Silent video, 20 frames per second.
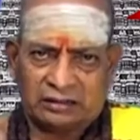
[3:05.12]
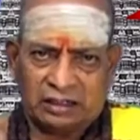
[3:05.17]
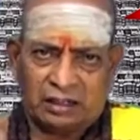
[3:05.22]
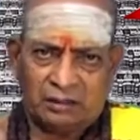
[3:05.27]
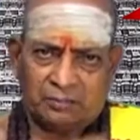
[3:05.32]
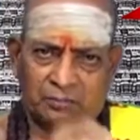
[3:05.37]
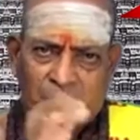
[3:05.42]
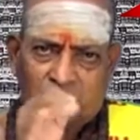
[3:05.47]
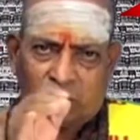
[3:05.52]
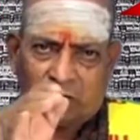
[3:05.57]

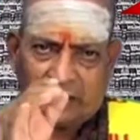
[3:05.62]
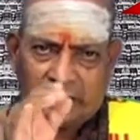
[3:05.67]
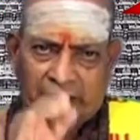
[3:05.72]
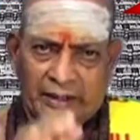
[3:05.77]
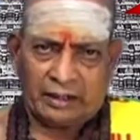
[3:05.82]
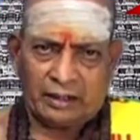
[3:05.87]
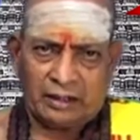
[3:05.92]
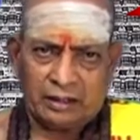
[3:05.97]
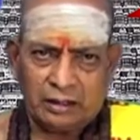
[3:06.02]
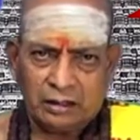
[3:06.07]
திருப்புகளை
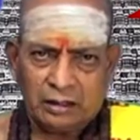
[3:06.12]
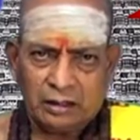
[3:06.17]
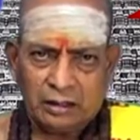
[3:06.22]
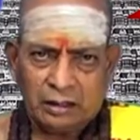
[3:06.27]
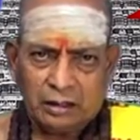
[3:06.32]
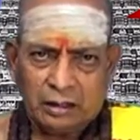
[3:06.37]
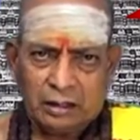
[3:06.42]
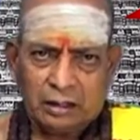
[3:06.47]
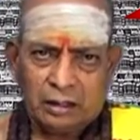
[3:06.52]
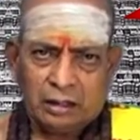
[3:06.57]

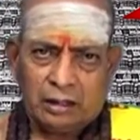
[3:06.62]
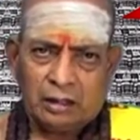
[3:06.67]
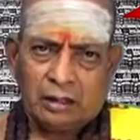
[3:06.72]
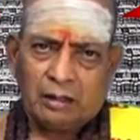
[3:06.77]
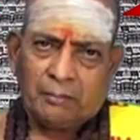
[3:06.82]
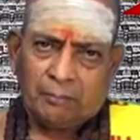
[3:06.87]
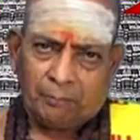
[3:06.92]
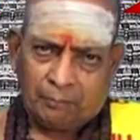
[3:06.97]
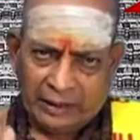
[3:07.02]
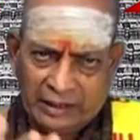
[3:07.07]

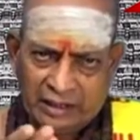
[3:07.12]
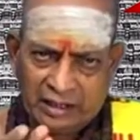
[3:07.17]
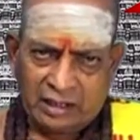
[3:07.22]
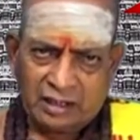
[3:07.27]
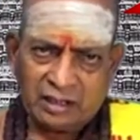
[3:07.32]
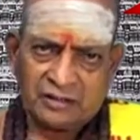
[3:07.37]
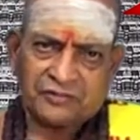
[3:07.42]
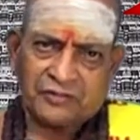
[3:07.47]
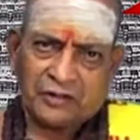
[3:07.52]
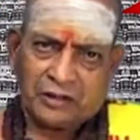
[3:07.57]

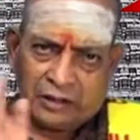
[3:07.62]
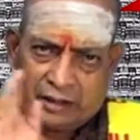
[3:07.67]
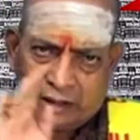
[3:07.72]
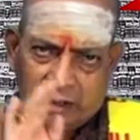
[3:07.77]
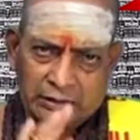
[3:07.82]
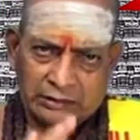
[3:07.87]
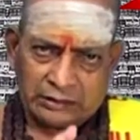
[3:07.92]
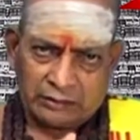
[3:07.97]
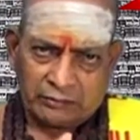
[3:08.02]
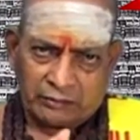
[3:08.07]
படிக்க
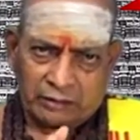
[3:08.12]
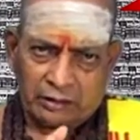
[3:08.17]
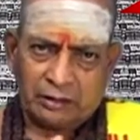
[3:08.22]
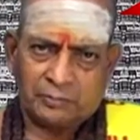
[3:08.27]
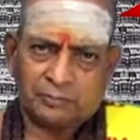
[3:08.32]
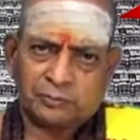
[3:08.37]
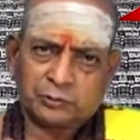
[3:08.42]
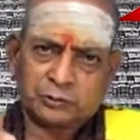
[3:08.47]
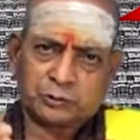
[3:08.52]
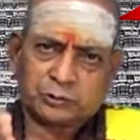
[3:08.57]

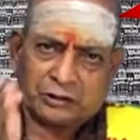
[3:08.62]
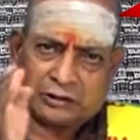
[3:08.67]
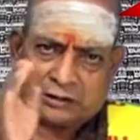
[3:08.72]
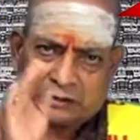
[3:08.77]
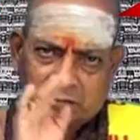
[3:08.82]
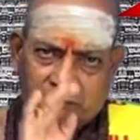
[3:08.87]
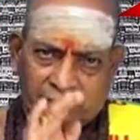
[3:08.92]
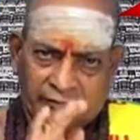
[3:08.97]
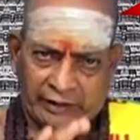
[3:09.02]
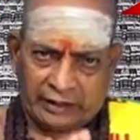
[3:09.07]
தெரியாதவர்கள்
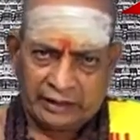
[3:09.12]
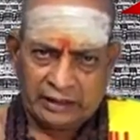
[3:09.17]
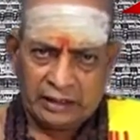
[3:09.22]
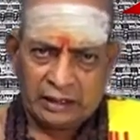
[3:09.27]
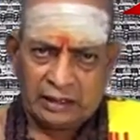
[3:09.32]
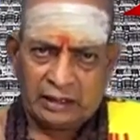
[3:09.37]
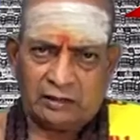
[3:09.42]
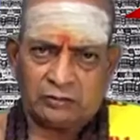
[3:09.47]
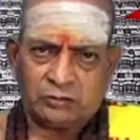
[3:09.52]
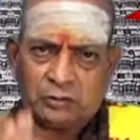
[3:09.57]
புஸ்தகத்தை
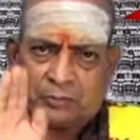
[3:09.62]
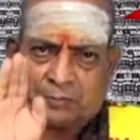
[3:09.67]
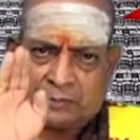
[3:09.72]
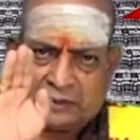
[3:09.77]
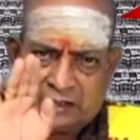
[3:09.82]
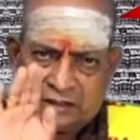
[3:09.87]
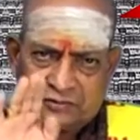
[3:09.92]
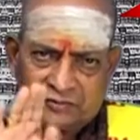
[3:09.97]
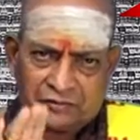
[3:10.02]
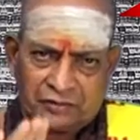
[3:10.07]
வாங்கியாவது
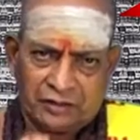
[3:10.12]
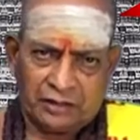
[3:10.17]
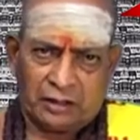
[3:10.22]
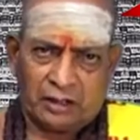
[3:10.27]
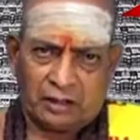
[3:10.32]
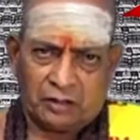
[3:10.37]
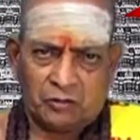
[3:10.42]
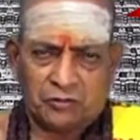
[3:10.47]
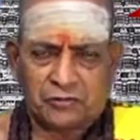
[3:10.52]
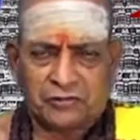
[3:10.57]
படித்து
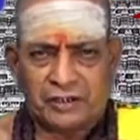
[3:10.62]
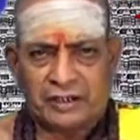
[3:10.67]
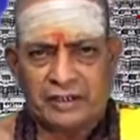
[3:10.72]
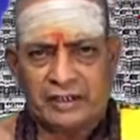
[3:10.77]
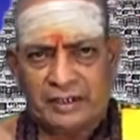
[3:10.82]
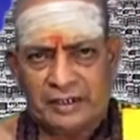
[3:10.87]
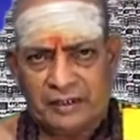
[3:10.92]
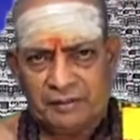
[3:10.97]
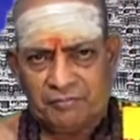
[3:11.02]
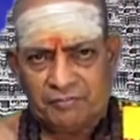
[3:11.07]
அருள்
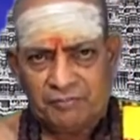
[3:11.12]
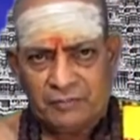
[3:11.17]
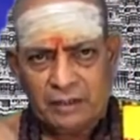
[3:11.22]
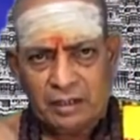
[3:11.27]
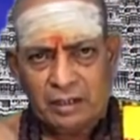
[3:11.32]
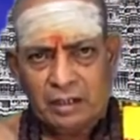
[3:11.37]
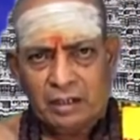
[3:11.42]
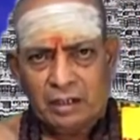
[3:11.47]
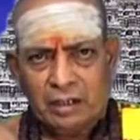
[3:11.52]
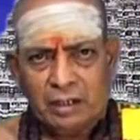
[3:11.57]
செய்ய
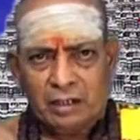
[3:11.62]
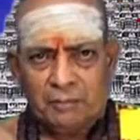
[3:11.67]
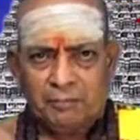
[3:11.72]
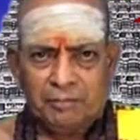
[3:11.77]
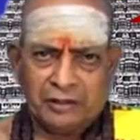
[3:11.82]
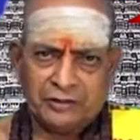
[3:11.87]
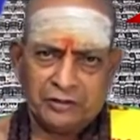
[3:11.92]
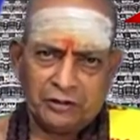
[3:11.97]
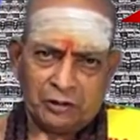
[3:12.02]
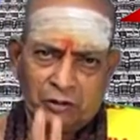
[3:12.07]

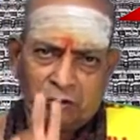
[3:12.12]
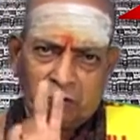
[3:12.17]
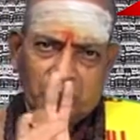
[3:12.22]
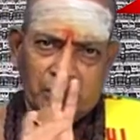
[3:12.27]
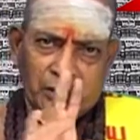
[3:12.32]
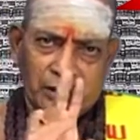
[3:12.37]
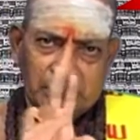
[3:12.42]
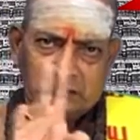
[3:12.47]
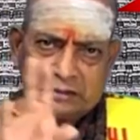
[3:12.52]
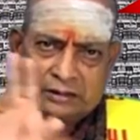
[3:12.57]

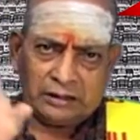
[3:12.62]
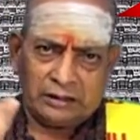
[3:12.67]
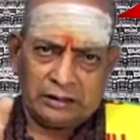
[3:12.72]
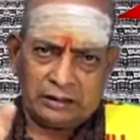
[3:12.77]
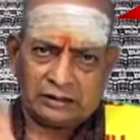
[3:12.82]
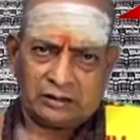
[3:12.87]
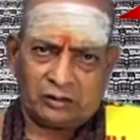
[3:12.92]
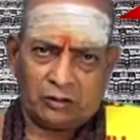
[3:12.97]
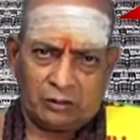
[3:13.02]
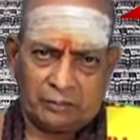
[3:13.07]
பதினோரே
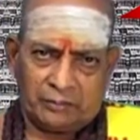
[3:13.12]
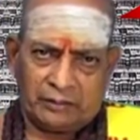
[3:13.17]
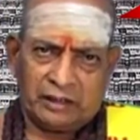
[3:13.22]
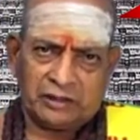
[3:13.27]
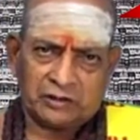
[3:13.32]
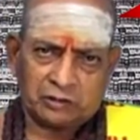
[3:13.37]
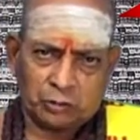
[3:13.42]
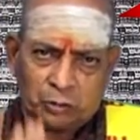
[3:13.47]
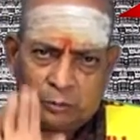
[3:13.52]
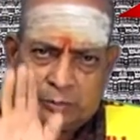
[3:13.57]

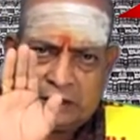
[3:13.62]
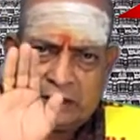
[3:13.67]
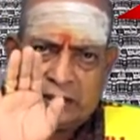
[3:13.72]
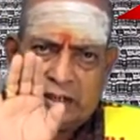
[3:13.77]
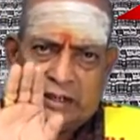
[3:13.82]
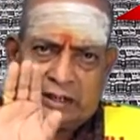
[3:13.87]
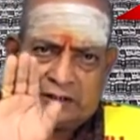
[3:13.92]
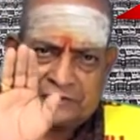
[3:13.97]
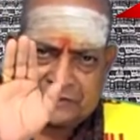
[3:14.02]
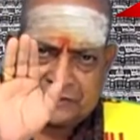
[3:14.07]
திங்கட்கிழமையிலே சுப
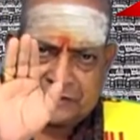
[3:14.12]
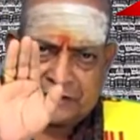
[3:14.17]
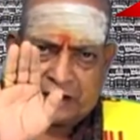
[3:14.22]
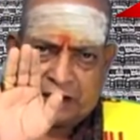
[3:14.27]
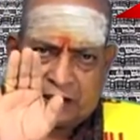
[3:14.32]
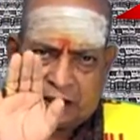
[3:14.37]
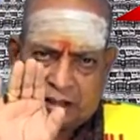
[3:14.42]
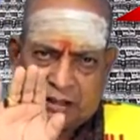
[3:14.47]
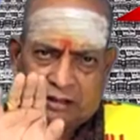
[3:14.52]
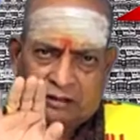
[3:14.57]
நிகழ்ச்சி
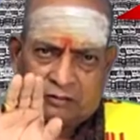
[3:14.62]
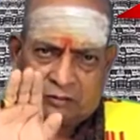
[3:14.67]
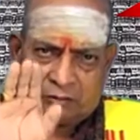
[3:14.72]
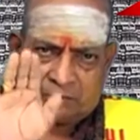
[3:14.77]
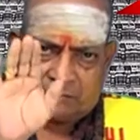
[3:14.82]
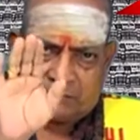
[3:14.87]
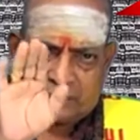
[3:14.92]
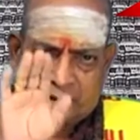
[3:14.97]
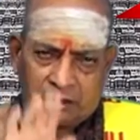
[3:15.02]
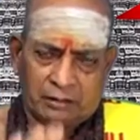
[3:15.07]

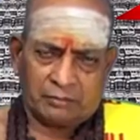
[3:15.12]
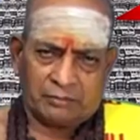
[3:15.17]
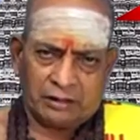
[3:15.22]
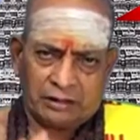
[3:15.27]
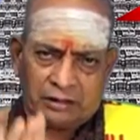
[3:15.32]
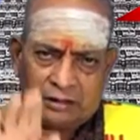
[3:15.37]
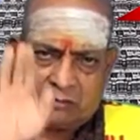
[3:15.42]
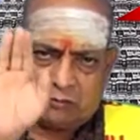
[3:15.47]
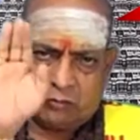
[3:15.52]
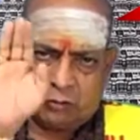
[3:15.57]
நடக்கும்
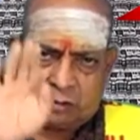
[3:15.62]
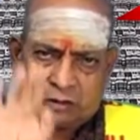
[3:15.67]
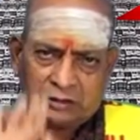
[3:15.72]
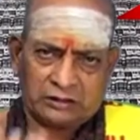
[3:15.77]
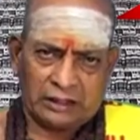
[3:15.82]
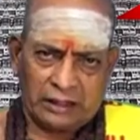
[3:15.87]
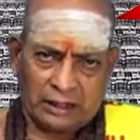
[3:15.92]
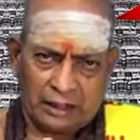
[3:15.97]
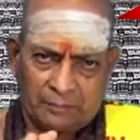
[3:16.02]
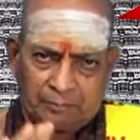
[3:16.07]
என்பது ஒரு
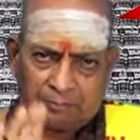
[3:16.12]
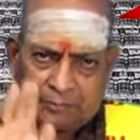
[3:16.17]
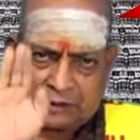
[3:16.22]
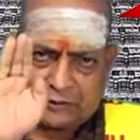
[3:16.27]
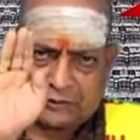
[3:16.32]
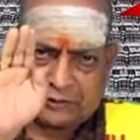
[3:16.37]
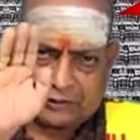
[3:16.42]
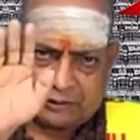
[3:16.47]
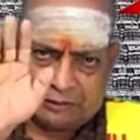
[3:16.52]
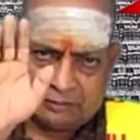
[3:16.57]

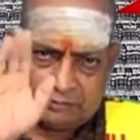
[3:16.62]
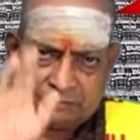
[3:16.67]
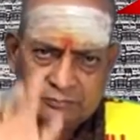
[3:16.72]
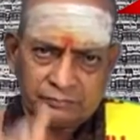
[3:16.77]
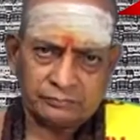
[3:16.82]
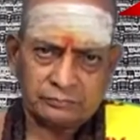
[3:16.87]
தலைப்பட்சம்